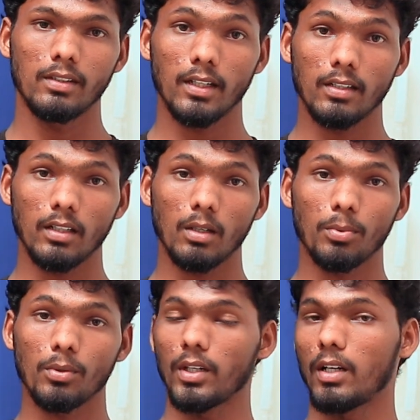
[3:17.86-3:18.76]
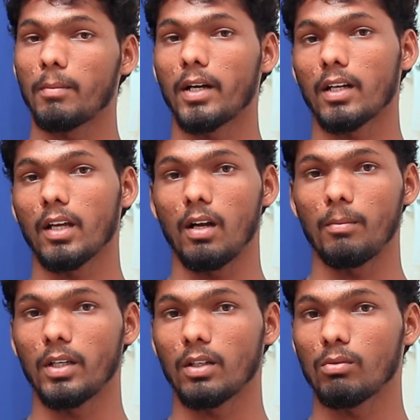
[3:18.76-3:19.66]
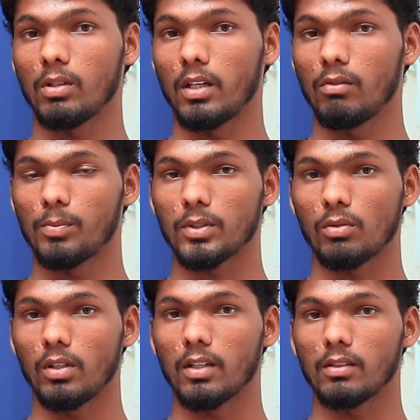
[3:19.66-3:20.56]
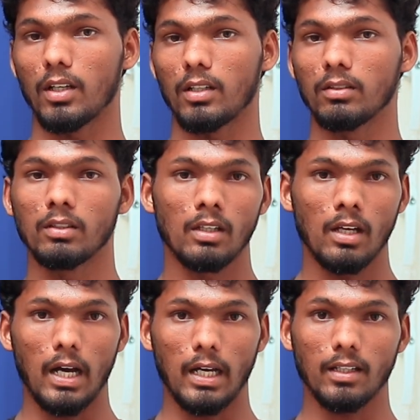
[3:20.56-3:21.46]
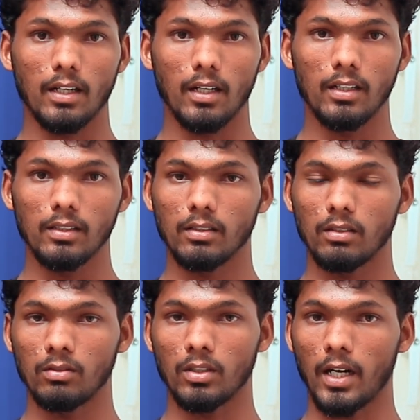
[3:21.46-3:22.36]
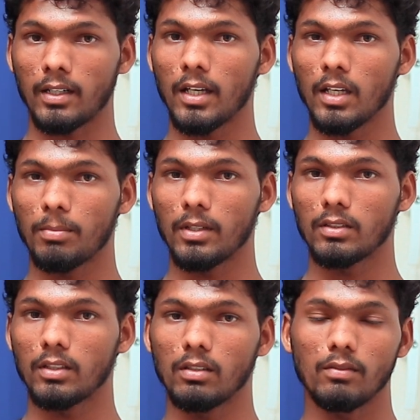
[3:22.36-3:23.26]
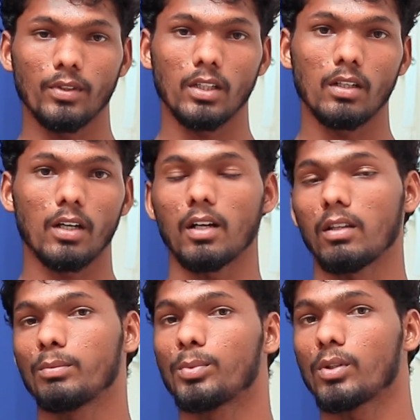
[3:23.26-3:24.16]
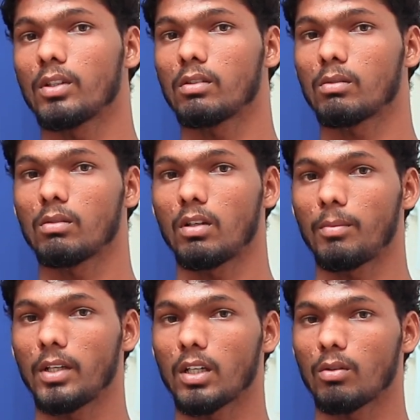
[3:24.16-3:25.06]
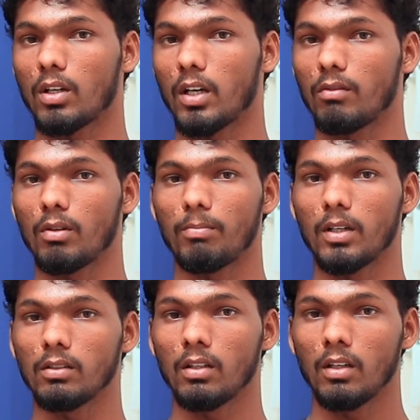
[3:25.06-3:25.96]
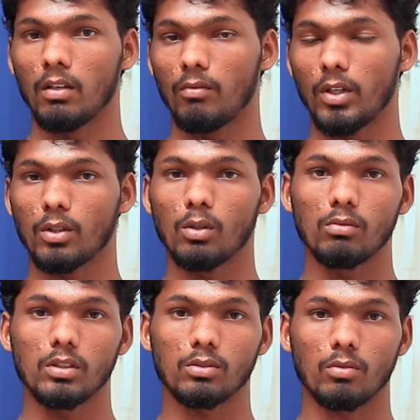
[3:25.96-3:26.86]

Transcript: தேர்தலில் போட்டியிட மாட்டேன் அப்படிங்கிற ஒரு அறிவிப்பை சொல்லியிருந்தார் அதனால் அவர் கட்டாயப்படுத்தி விருதுநகரில் தான் போட்டியிடணும் அப்படிங்கிற ஒரு அறிவிப்பை வைகோவுக்கு